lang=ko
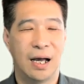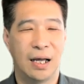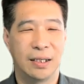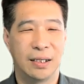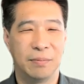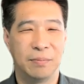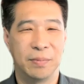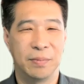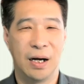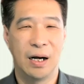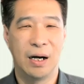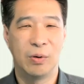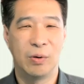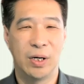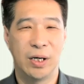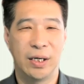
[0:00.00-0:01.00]
아담과
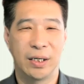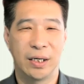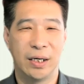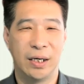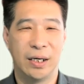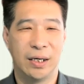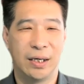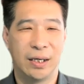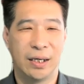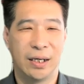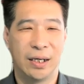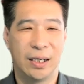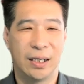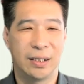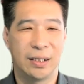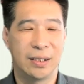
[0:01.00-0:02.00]
하와에게
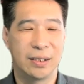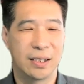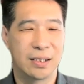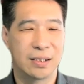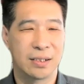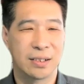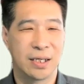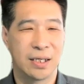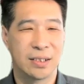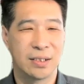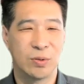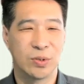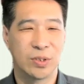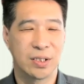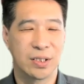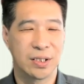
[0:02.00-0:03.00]
하나님께서
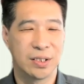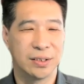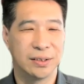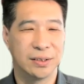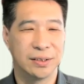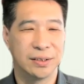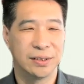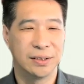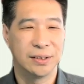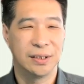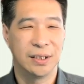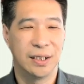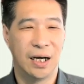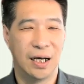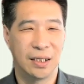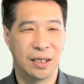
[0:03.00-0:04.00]
찾아오셔서
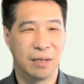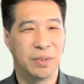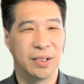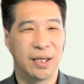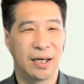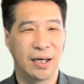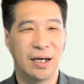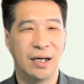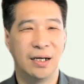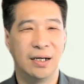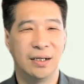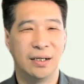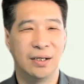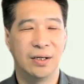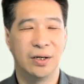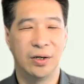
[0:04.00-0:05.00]
아담아 내가
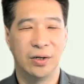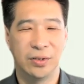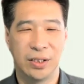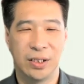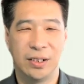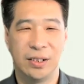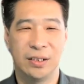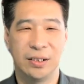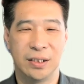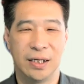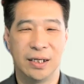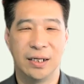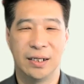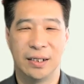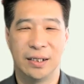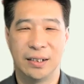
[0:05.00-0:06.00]
어디
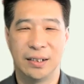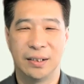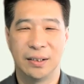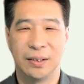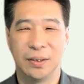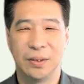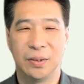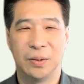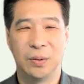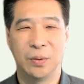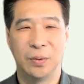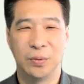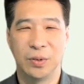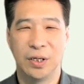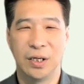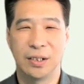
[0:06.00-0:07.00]
있느냐?
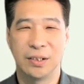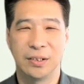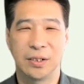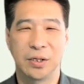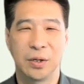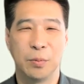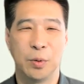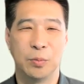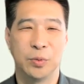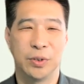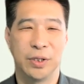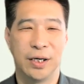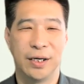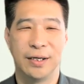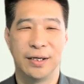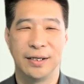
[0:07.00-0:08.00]
오늘 읽은 성경
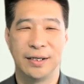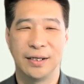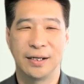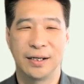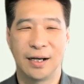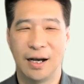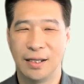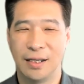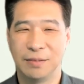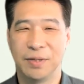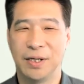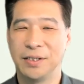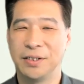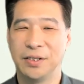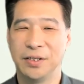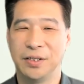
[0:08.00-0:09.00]
본문에
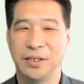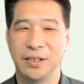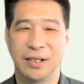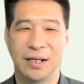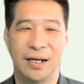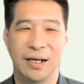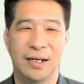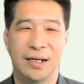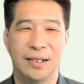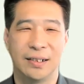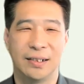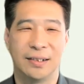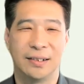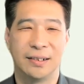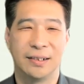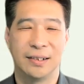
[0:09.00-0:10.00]
가늠한 여인들아
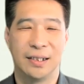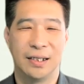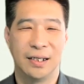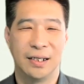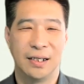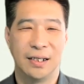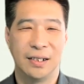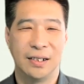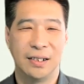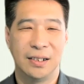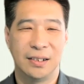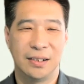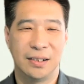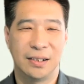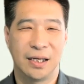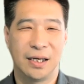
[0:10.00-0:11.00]

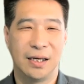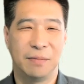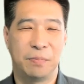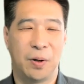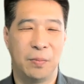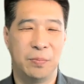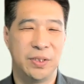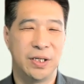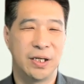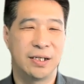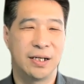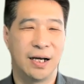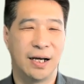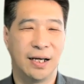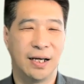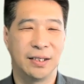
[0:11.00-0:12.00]
일개
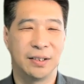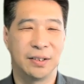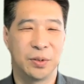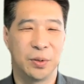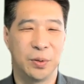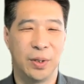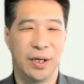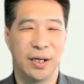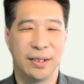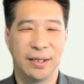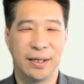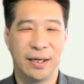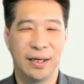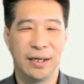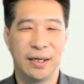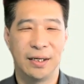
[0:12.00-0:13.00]
범죄를 한 교회
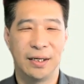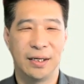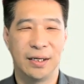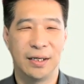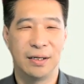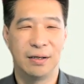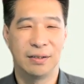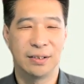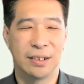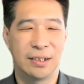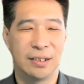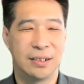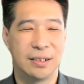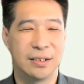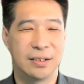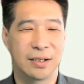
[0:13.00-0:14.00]
안에
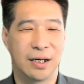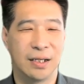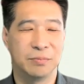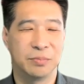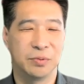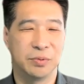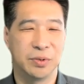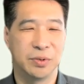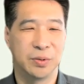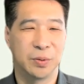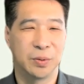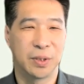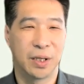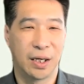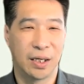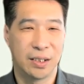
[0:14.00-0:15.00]
여자를 지적하는
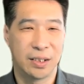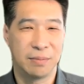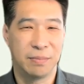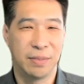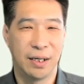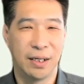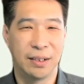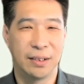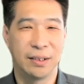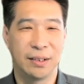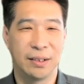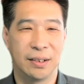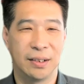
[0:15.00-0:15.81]
부분도 되겠지만